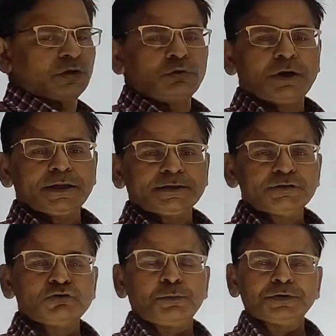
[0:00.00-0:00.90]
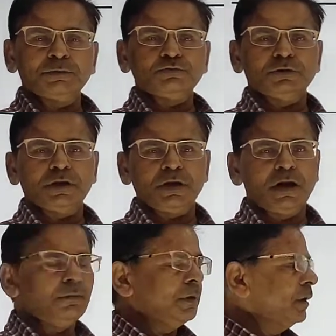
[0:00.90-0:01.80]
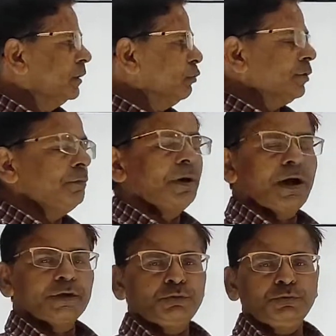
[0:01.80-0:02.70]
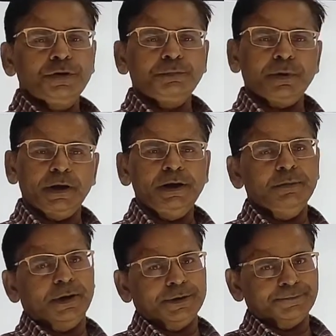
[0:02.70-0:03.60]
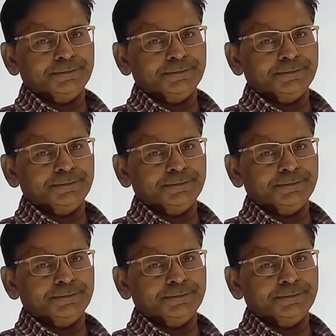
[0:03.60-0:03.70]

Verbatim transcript: क्यों कहा जाता है इसको प्रथम स्वतंत्र संग्राम क्योंकि भारतीयों ने पहली बार